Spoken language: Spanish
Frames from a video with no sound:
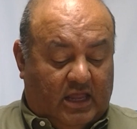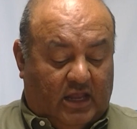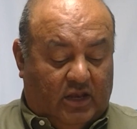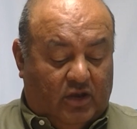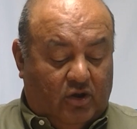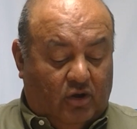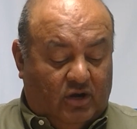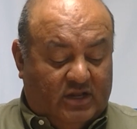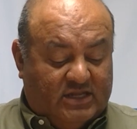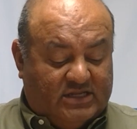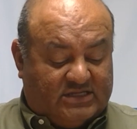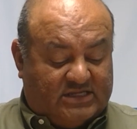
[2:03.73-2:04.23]
y
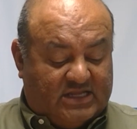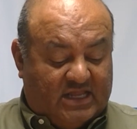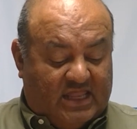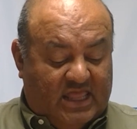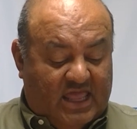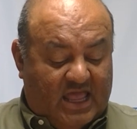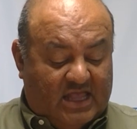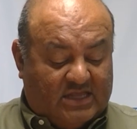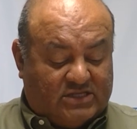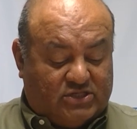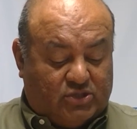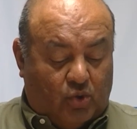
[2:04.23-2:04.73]
no les
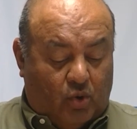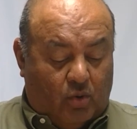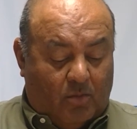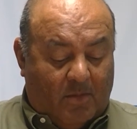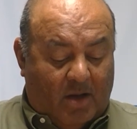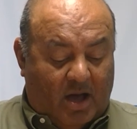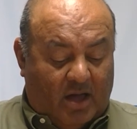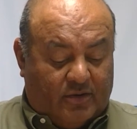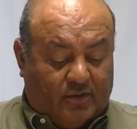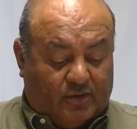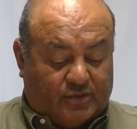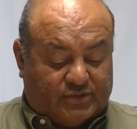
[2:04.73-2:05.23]
serías
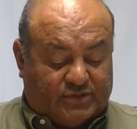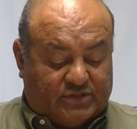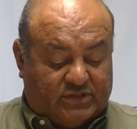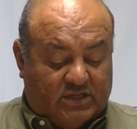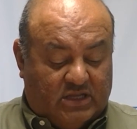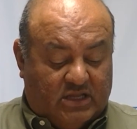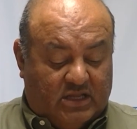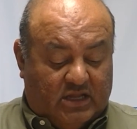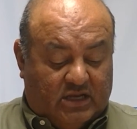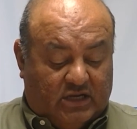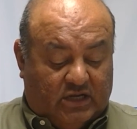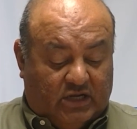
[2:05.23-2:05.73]
humanos,
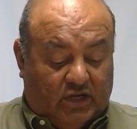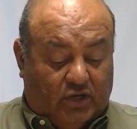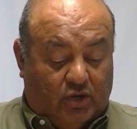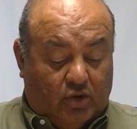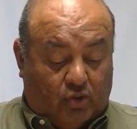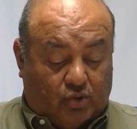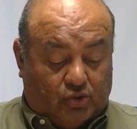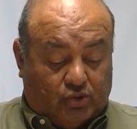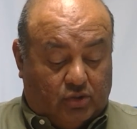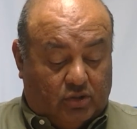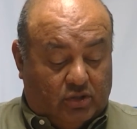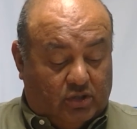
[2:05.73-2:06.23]
ni
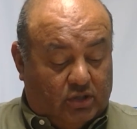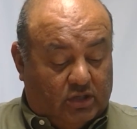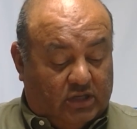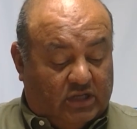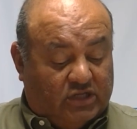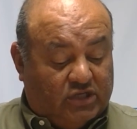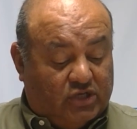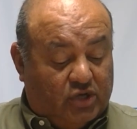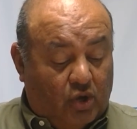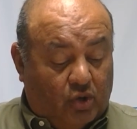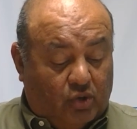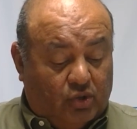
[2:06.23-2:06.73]
no,
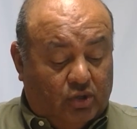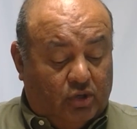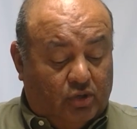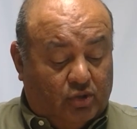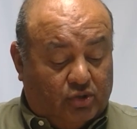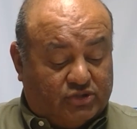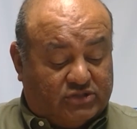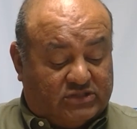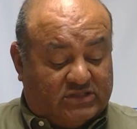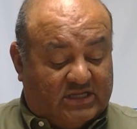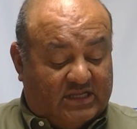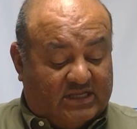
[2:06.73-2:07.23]
y no
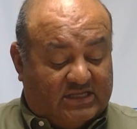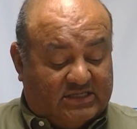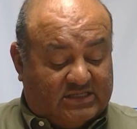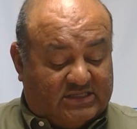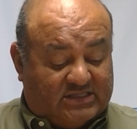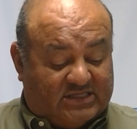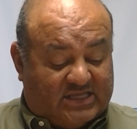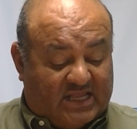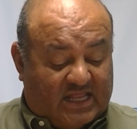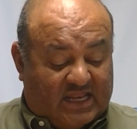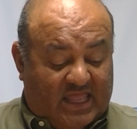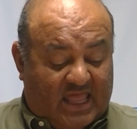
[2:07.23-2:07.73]
nos
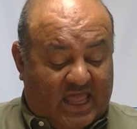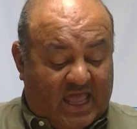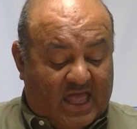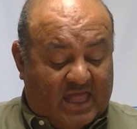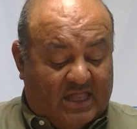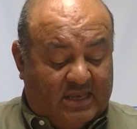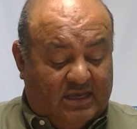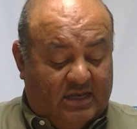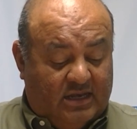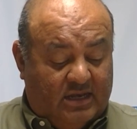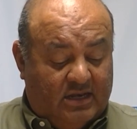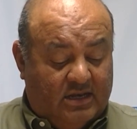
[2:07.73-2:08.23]

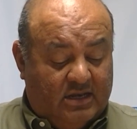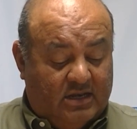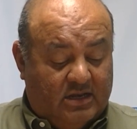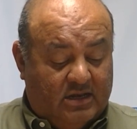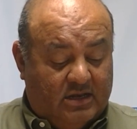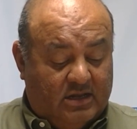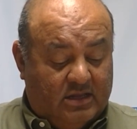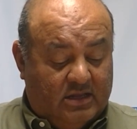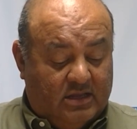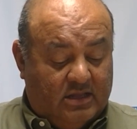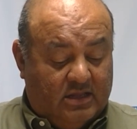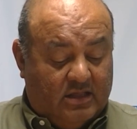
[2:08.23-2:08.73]
serían
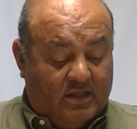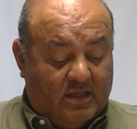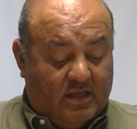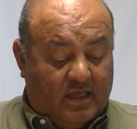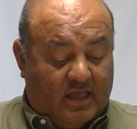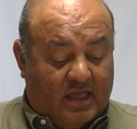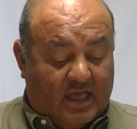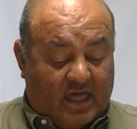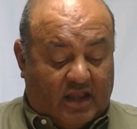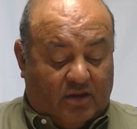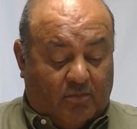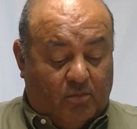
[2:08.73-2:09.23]

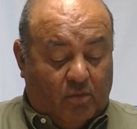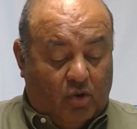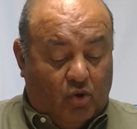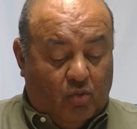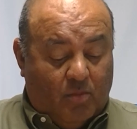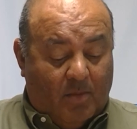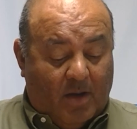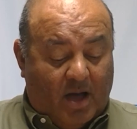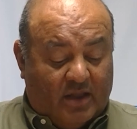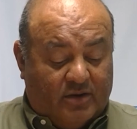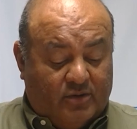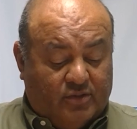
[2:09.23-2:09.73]

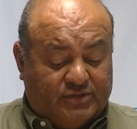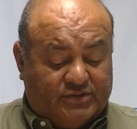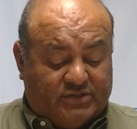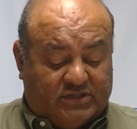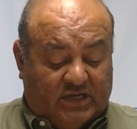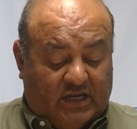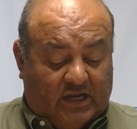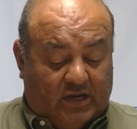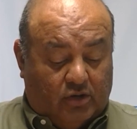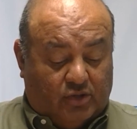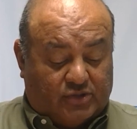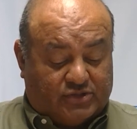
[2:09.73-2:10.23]
humanos,
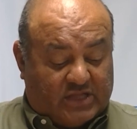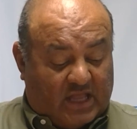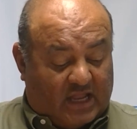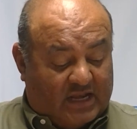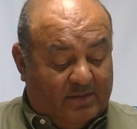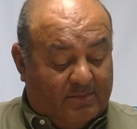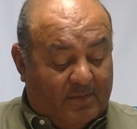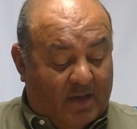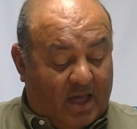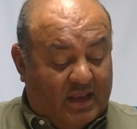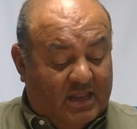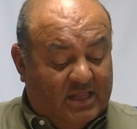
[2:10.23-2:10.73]
ni los
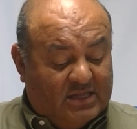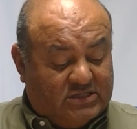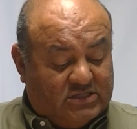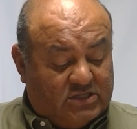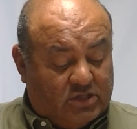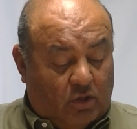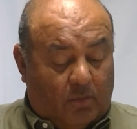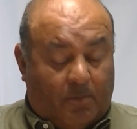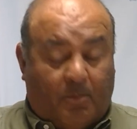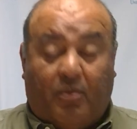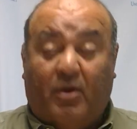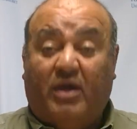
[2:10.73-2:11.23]
animales
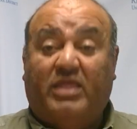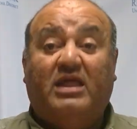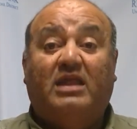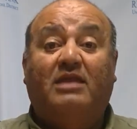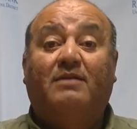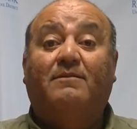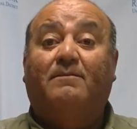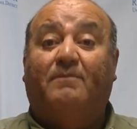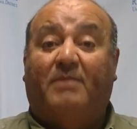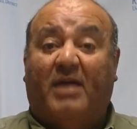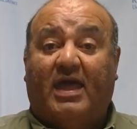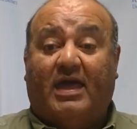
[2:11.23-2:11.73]
lo
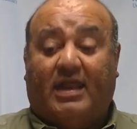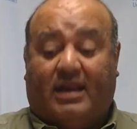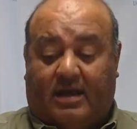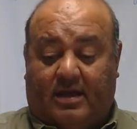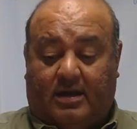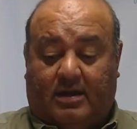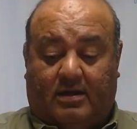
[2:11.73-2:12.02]
pueden ver.